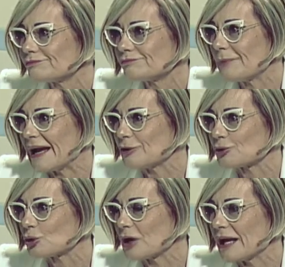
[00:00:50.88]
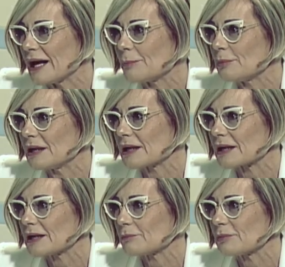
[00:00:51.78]
metodo che ha
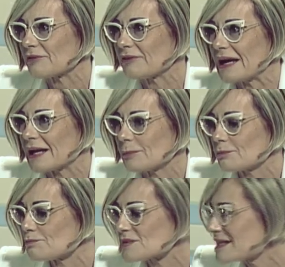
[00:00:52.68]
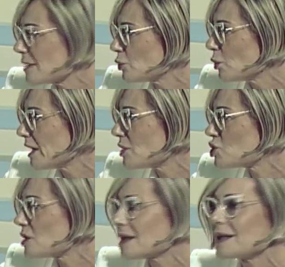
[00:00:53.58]
per, per fare
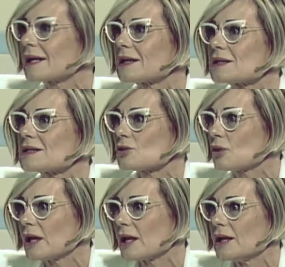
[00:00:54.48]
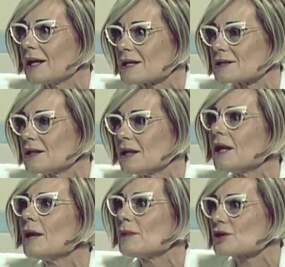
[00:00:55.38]
pseudoleggi, la decretazione in casi di
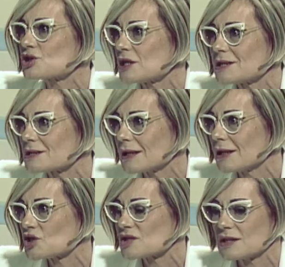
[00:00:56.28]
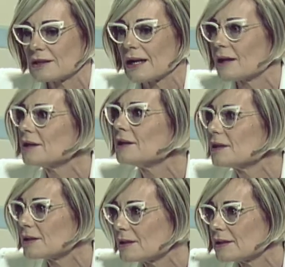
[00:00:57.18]
emergenza e necessità,
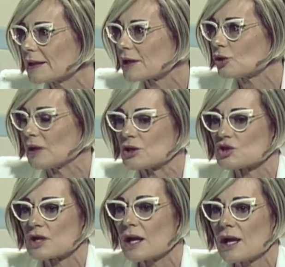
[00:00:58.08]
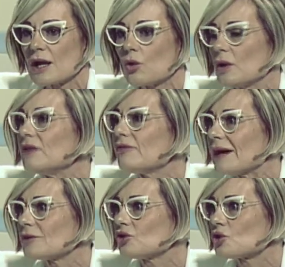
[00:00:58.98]
decreto legge. Noi di
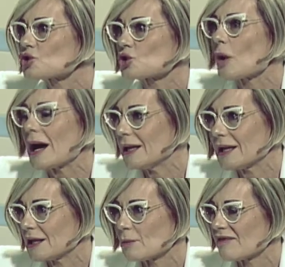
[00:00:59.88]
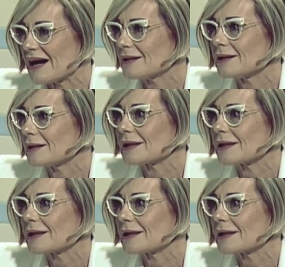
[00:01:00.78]
fatto sono anni che andiamo avanti a